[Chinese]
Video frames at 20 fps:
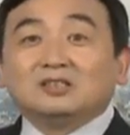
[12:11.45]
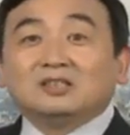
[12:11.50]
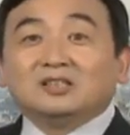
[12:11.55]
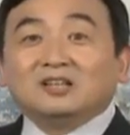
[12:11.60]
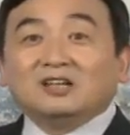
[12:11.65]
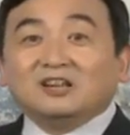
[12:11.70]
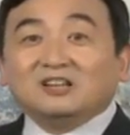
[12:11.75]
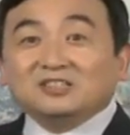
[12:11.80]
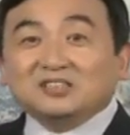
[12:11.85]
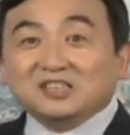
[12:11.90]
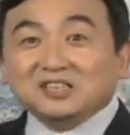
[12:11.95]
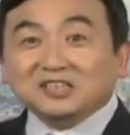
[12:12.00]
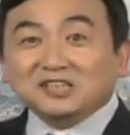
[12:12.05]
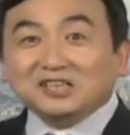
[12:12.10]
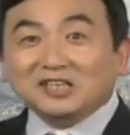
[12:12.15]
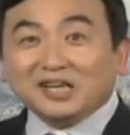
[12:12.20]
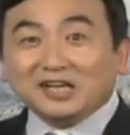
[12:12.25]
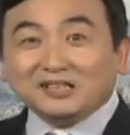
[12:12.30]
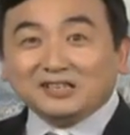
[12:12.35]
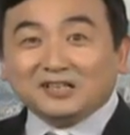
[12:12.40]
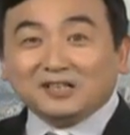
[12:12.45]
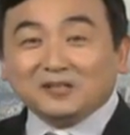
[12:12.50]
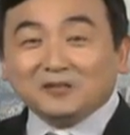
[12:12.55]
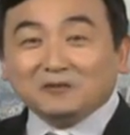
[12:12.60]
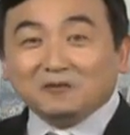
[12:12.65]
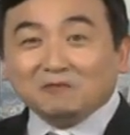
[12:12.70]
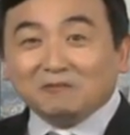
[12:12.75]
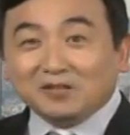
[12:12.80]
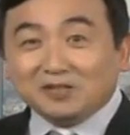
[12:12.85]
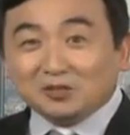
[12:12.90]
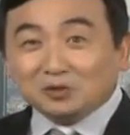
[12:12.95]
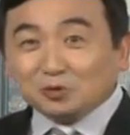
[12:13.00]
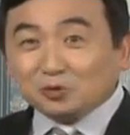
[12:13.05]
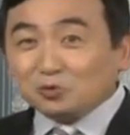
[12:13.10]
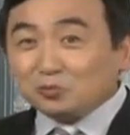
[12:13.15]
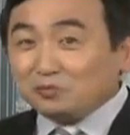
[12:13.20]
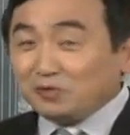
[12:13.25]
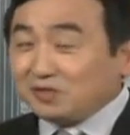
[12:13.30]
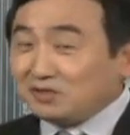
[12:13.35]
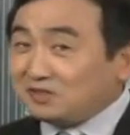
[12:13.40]
而今天呢，为了出
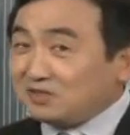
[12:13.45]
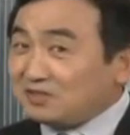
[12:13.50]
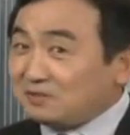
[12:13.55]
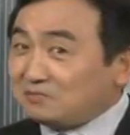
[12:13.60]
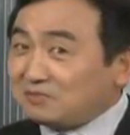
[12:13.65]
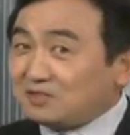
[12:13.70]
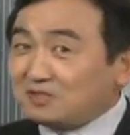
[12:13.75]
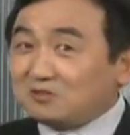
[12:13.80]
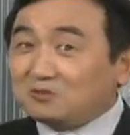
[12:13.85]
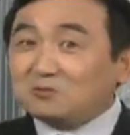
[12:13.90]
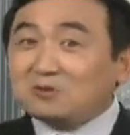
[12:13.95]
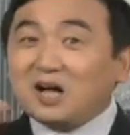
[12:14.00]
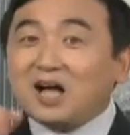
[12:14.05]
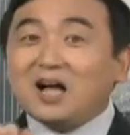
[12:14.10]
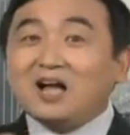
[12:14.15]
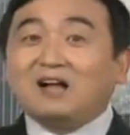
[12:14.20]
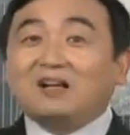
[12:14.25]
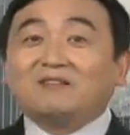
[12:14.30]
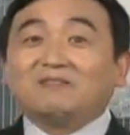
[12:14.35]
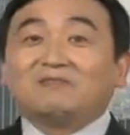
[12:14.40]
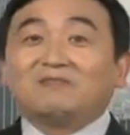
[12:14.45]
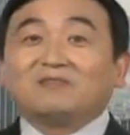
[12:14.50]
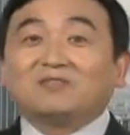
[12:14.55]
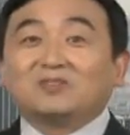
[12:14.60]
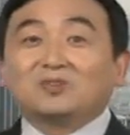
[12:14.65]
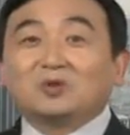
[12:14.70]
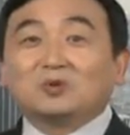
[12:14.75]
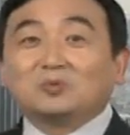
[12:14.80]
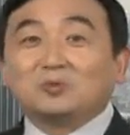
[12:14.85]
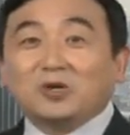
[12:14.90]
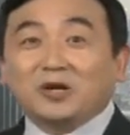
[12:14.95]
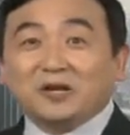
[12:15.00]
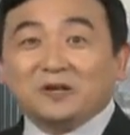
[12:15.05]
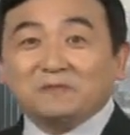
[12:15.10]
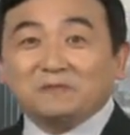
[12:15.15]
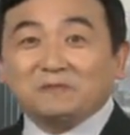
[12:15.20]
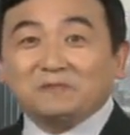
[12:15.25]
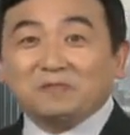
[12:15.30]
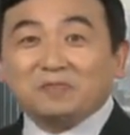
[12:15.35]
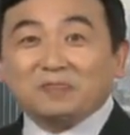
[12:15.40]
名，什么事都干，对不对？
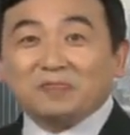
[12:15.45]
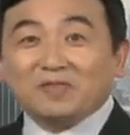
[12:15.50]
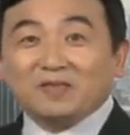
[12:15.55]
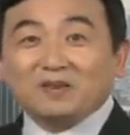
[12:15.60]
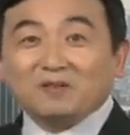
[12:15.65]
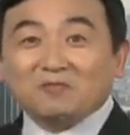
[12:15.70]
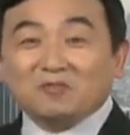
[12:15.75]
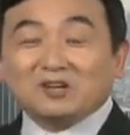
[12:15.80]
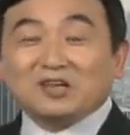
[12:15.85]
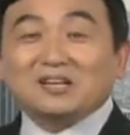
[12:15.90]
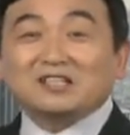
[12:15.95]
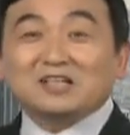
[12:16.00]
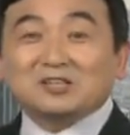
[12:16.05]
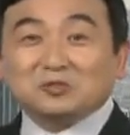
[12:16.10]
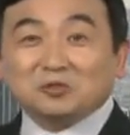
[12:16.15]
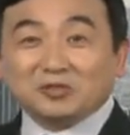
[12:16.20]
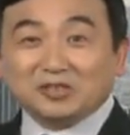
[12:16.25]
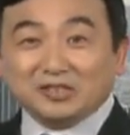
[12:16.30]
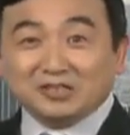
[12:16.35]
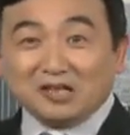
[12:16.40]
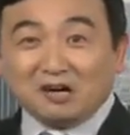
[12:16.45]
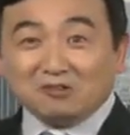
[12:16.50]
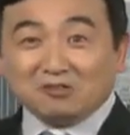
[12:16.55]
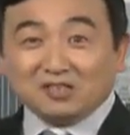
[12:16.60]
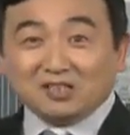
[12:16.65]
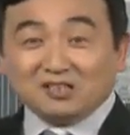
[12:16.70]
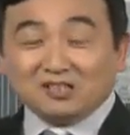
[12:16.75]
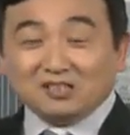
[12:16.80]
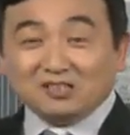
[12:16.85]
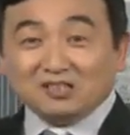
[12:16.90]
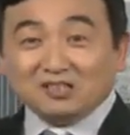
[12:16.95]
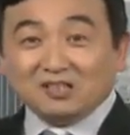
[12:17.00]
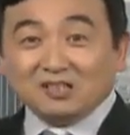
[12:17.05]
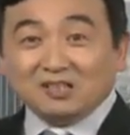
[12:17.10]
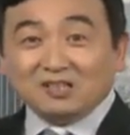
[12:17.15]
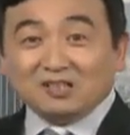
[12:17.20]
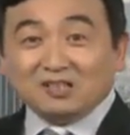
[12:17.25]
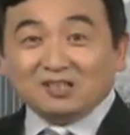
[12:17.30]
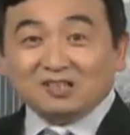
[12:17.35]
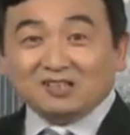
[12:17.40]
我刚才说那道理了，
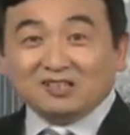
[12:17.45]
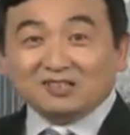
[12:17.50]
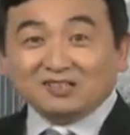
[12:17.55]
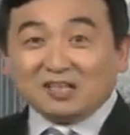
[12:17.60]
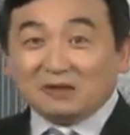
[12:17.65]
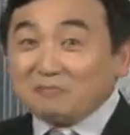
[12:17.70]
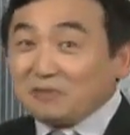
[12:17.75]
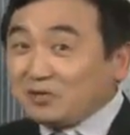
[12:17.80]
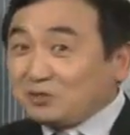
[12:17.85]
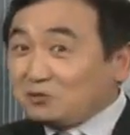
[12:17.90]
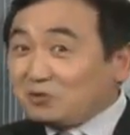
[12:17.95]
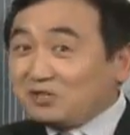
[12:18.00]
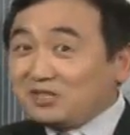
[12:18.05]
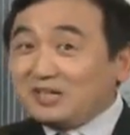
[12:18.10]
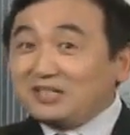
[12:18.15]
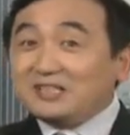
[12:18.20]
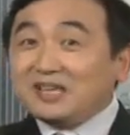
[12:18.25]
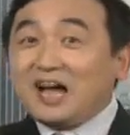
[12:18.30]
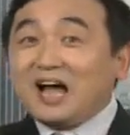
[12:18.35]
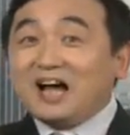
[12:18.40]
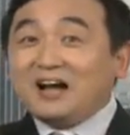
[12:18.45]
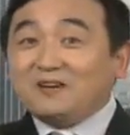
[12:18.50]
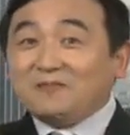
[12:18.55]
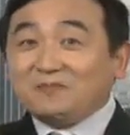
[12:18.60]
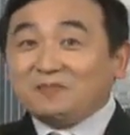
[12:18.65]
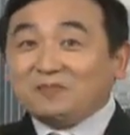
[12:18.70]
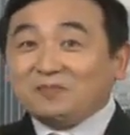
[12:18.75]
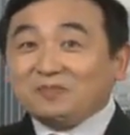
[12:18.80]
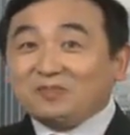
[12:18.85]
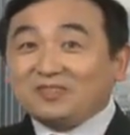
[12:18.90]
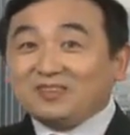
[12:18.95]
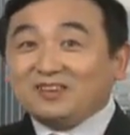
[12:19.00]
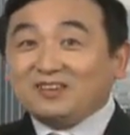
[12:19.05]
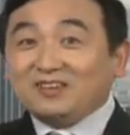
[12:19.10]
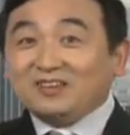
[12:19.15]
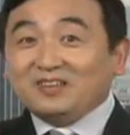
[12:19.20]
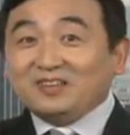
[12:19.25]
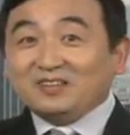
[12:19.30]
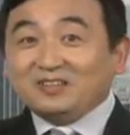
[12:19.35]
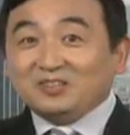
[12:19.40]
咱没说人家啊，
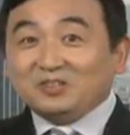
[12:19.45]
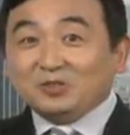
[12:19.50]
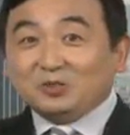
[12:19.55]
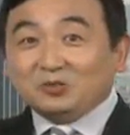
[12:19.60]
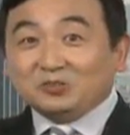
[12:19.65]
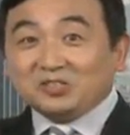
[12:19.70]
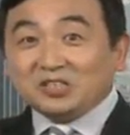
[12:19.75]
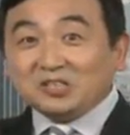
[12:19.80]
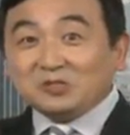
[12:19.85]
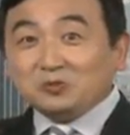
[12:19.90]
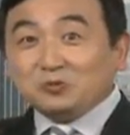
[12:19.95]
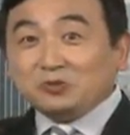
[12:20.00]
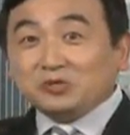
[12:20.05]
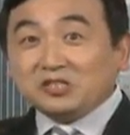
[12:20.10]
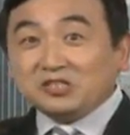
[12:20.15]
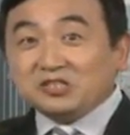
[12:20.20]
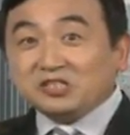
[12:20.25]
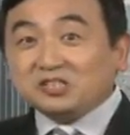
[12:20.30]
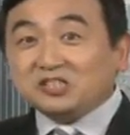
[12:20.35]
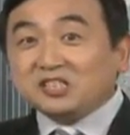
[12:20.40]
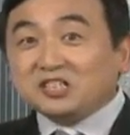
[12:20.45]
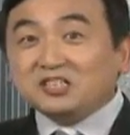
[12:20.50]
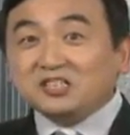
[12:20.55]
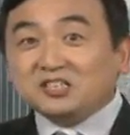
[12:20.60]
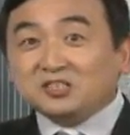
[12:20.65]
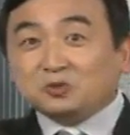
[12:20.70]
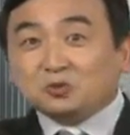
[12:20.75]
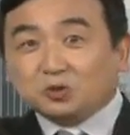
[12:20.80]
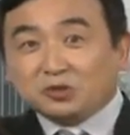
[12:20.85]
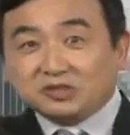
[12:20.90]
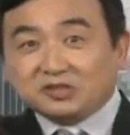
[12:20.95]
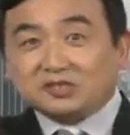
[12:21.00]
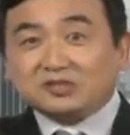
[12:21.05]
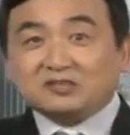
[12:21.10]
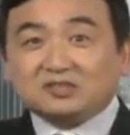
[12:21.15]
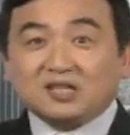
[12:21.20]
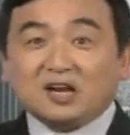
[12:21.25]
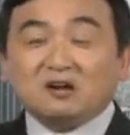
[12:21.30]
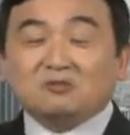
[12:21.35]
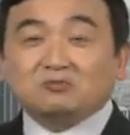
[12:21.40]
有些女人是争着做
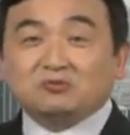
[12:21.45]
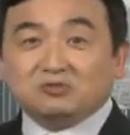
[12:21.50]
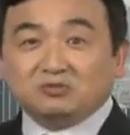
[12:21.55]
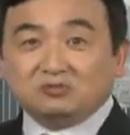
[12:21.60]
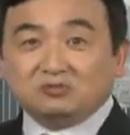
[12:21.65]
娼妇。